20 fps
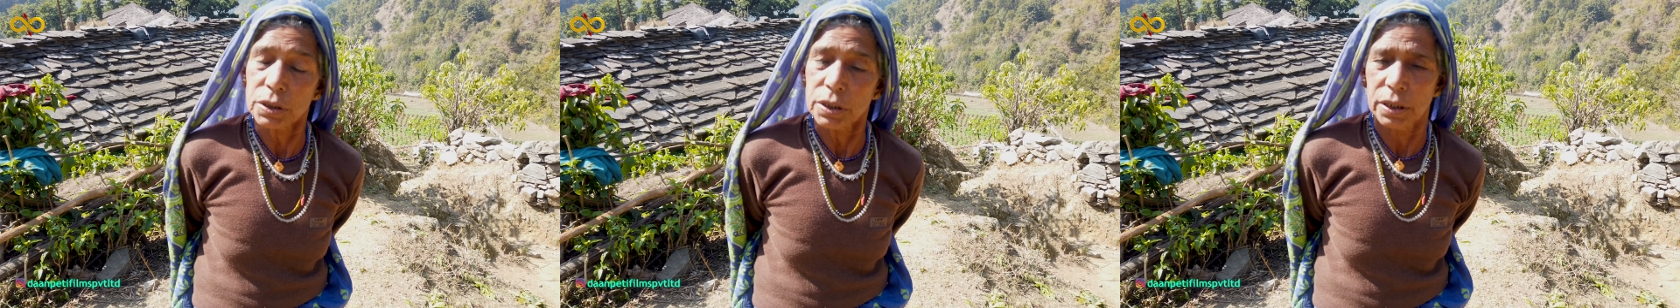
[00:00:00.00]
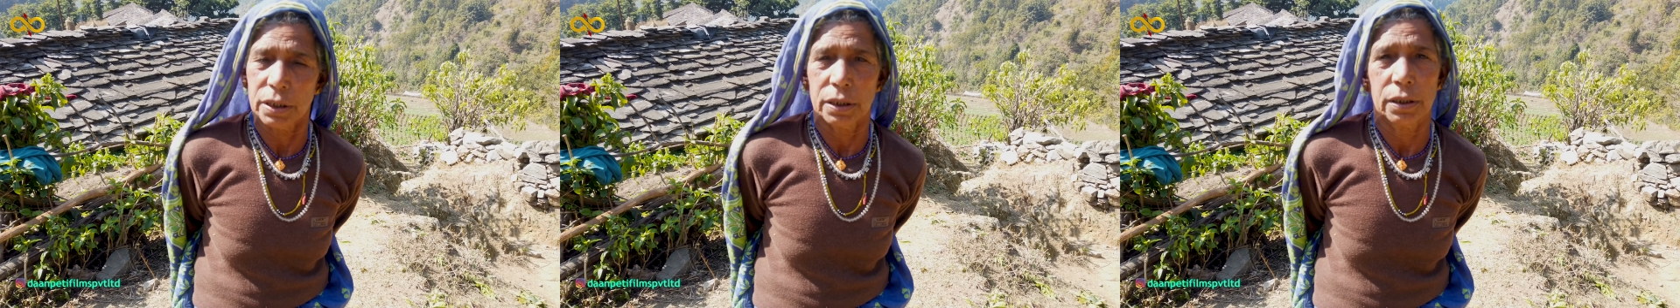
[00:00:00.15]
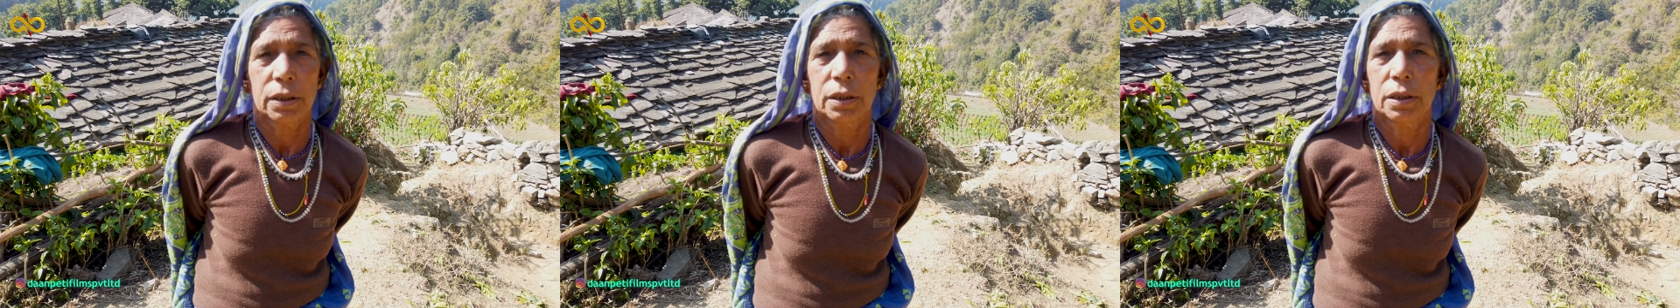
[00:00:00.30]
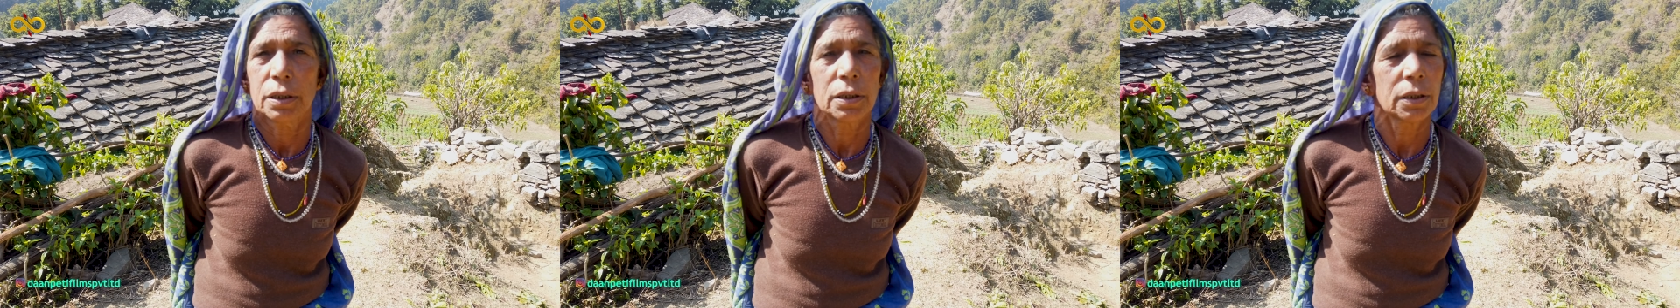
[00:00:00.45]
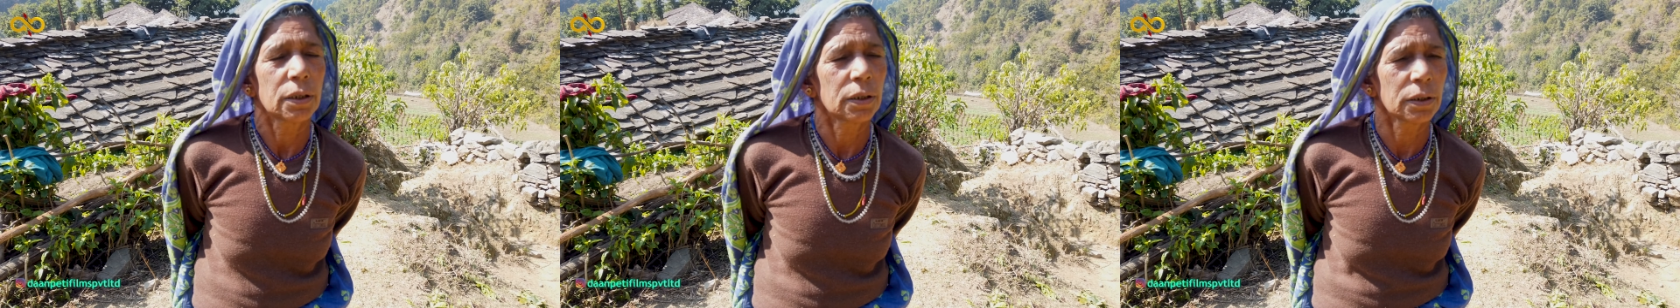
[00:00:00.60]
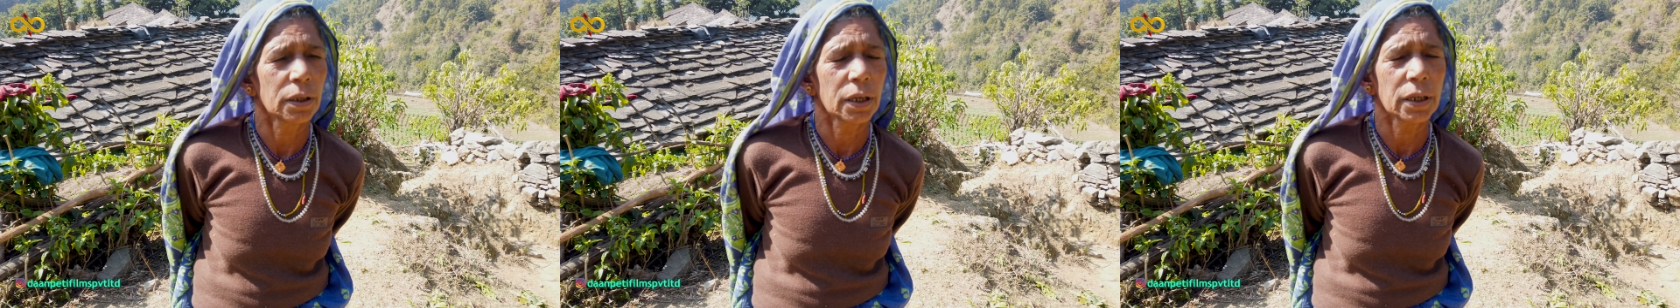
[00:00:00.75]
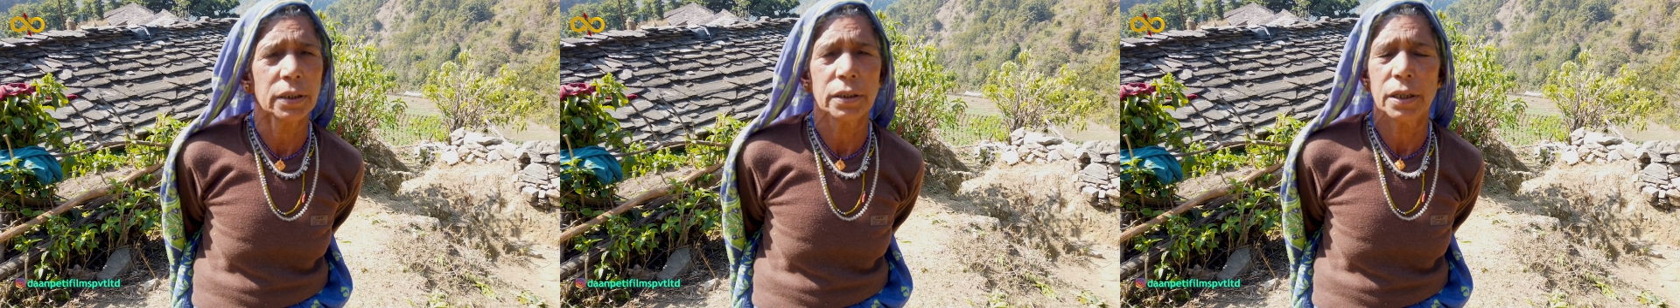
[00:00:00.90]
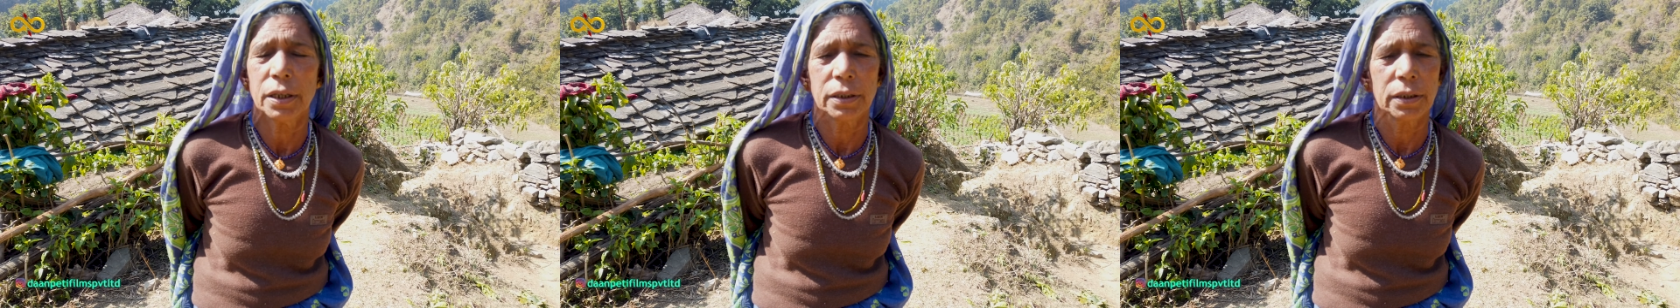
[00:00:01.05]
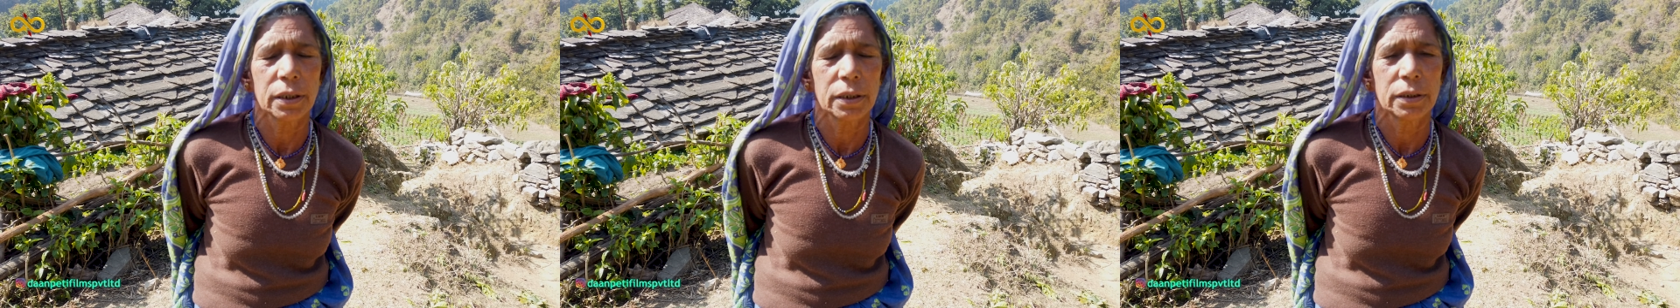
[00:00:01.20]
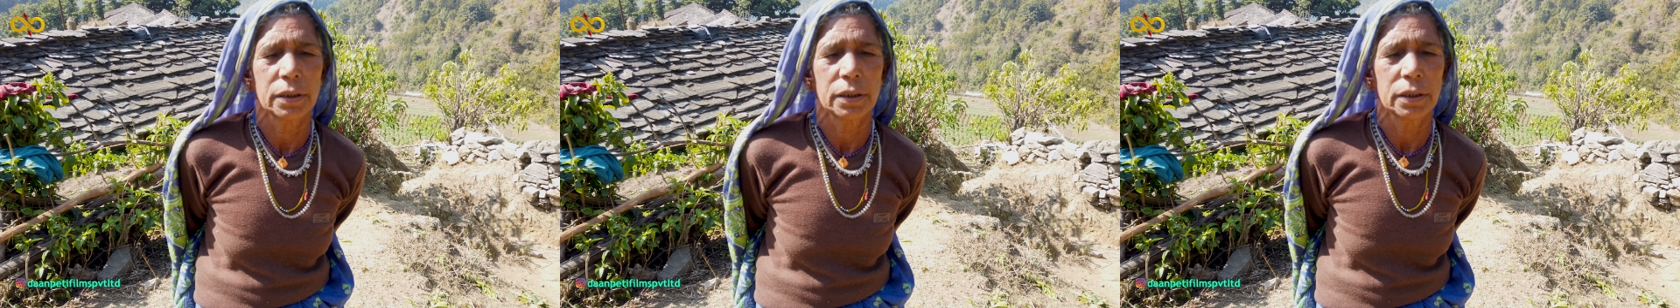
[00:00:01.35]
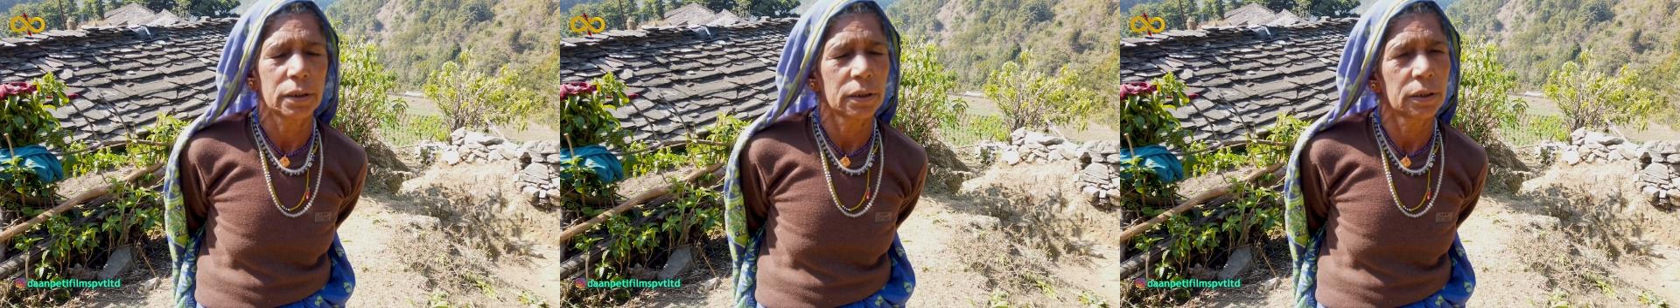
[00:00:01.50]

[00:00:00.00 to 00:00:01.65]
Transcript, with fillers: कोई भूत प्रेत कुछ भी नहीं है